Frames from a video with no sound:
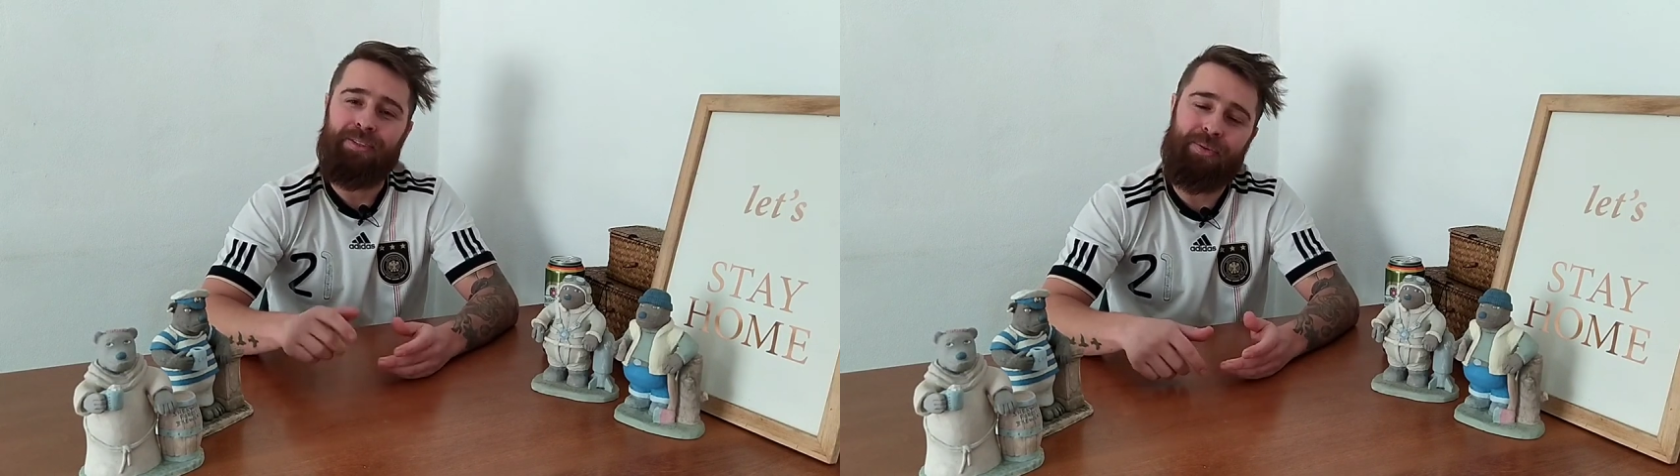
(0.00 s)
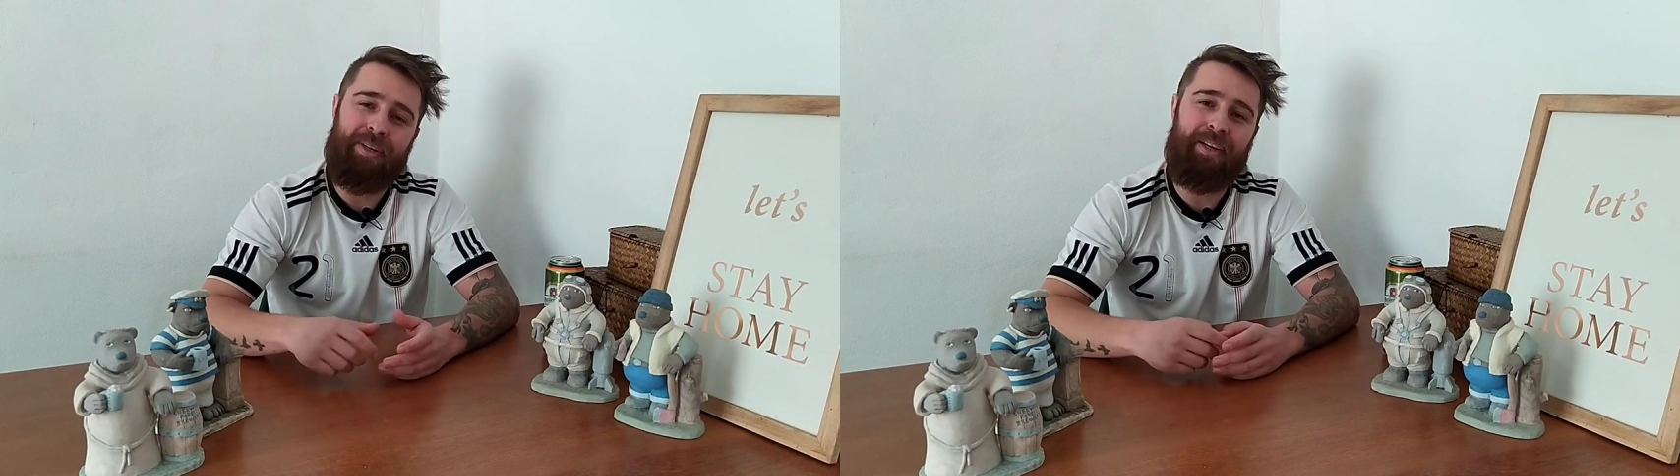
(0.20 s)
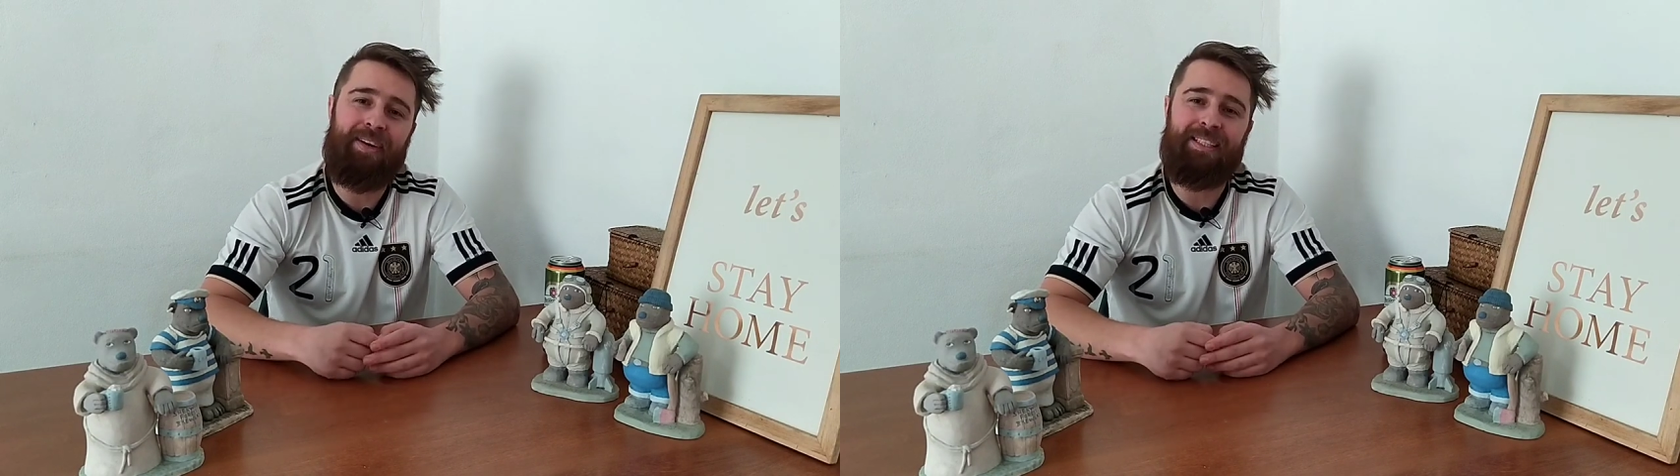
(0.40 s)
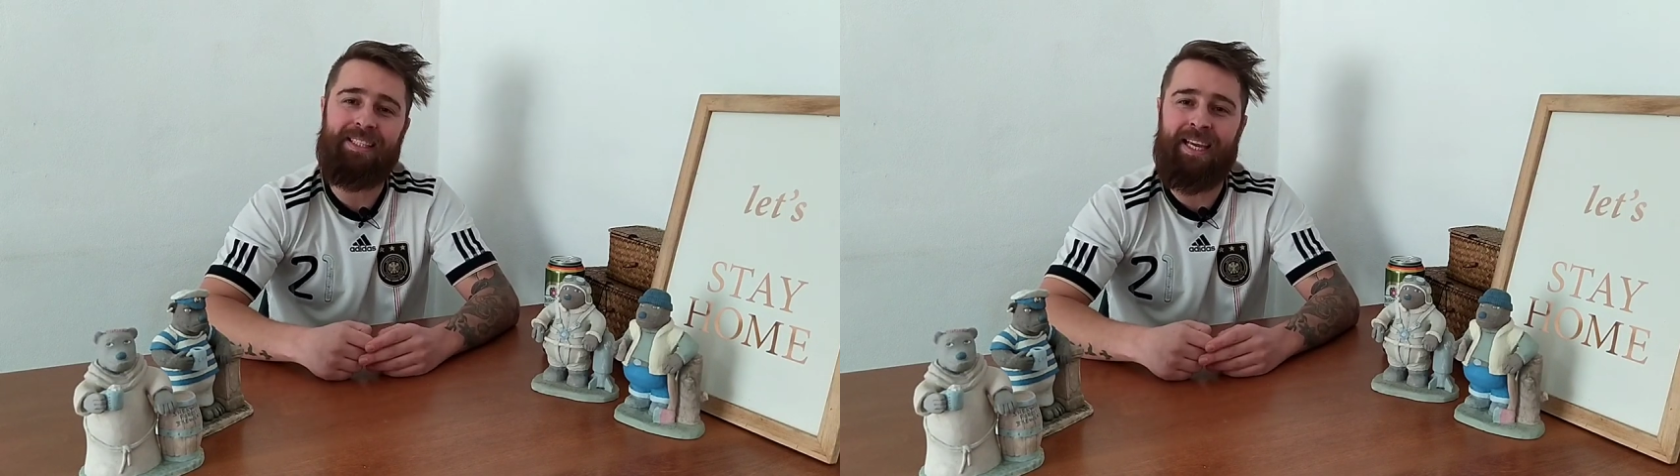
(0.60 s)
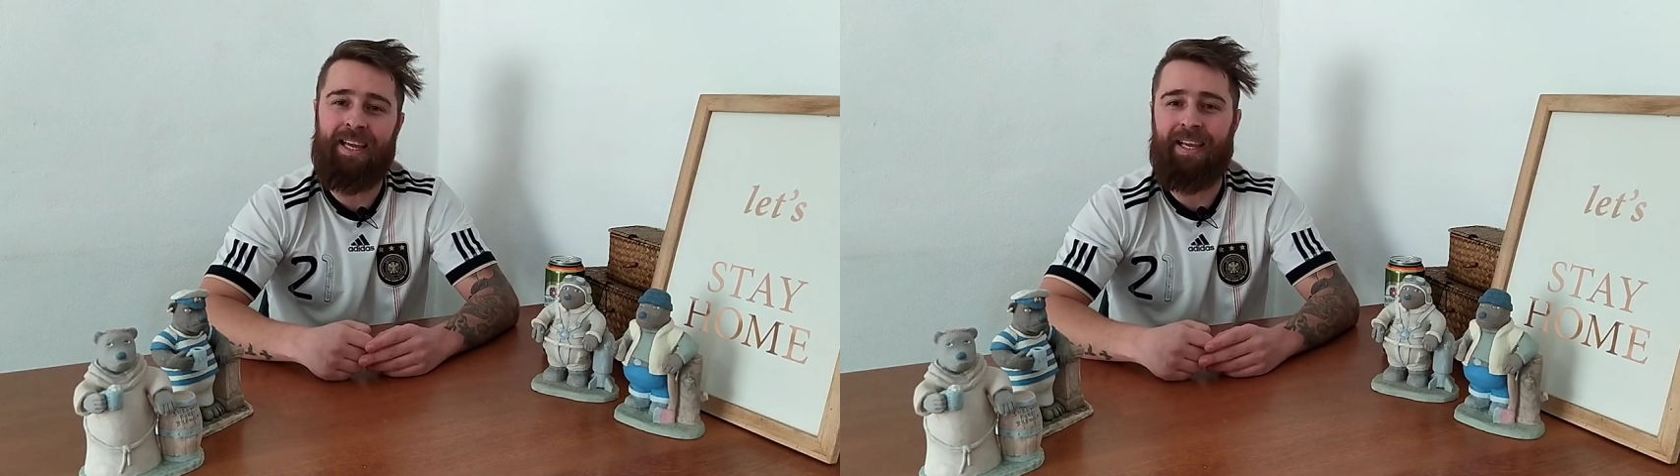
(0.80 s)

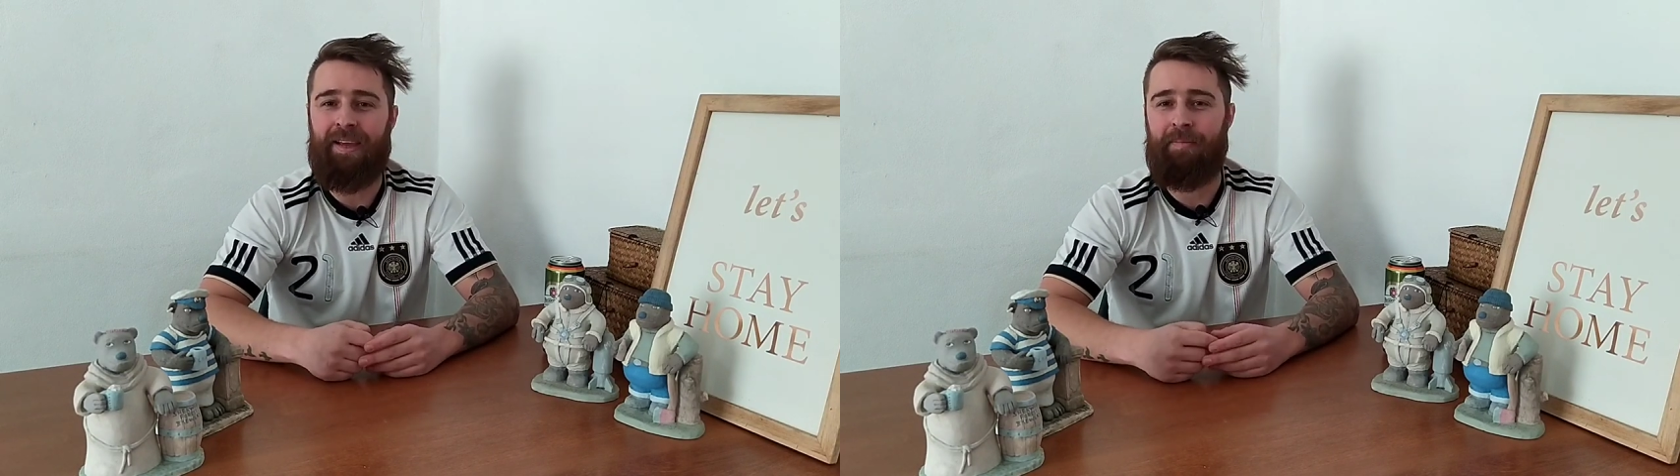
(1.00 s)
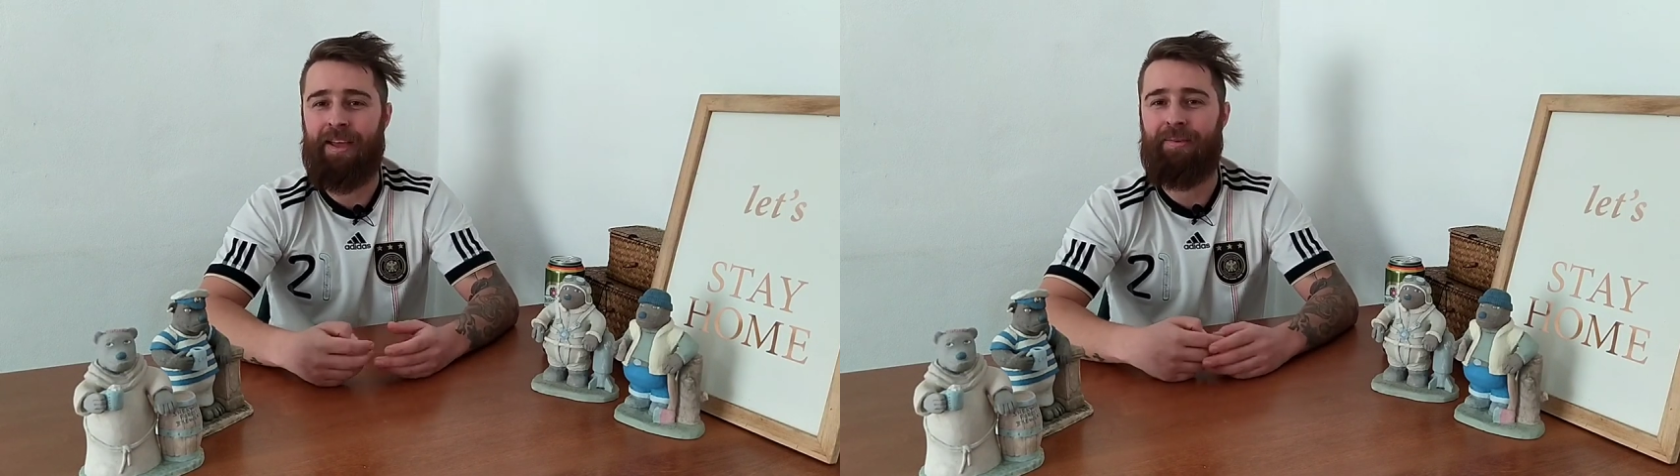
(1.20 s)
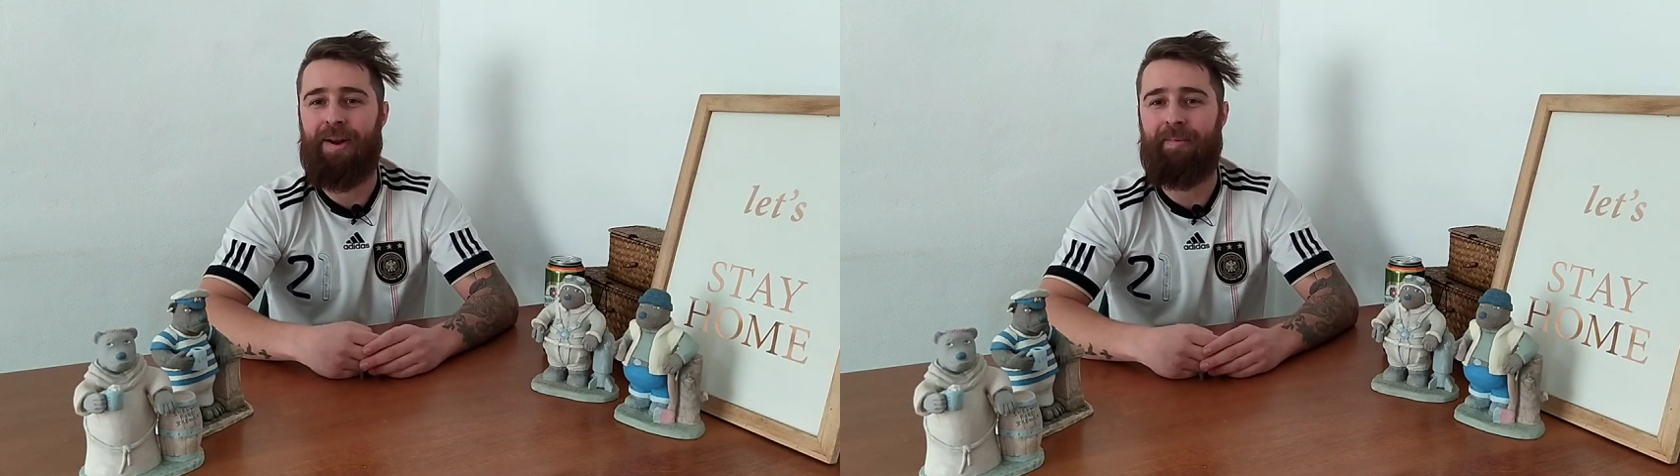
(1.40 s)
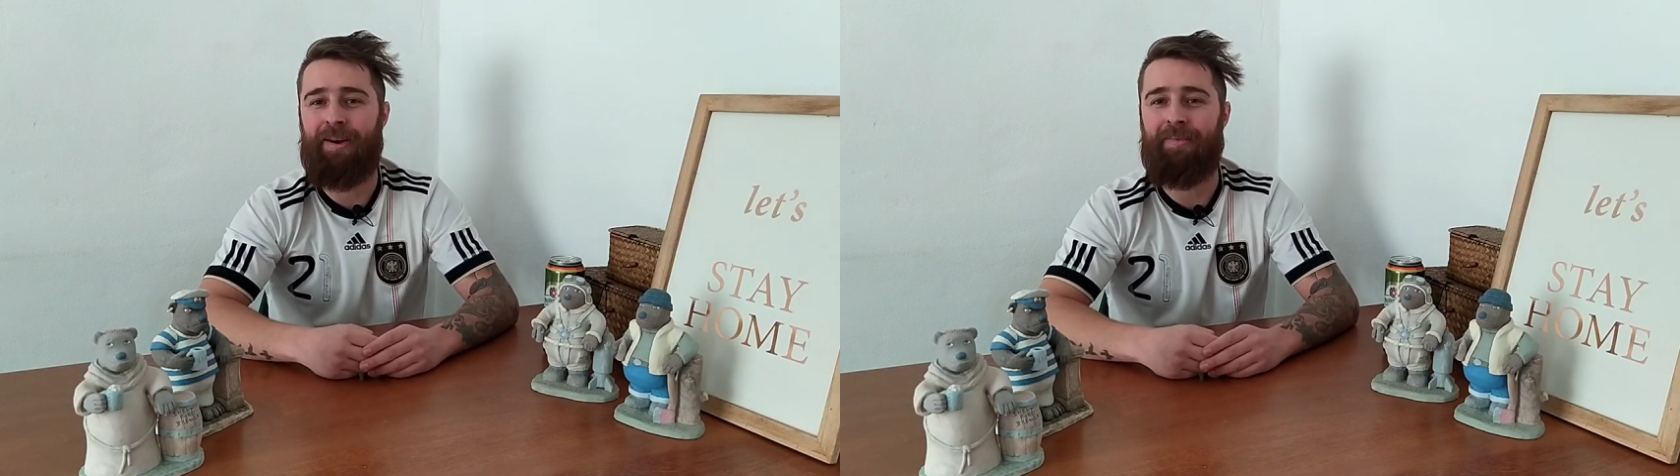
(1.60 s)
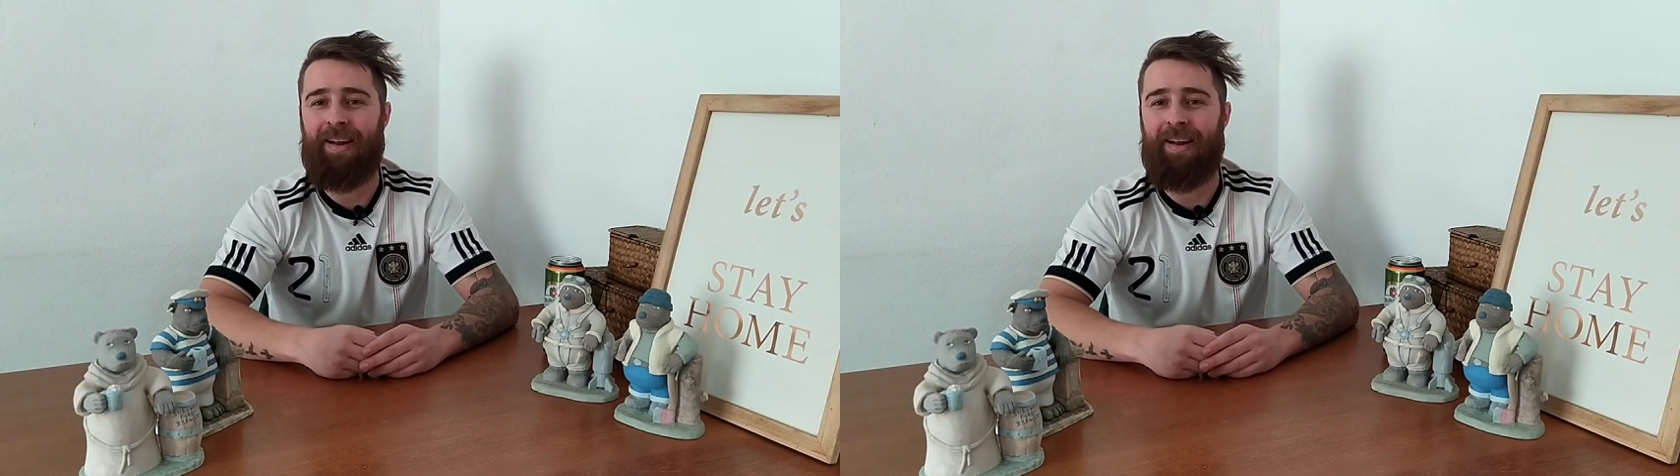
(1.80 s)
suscríbanse, que me dan una mano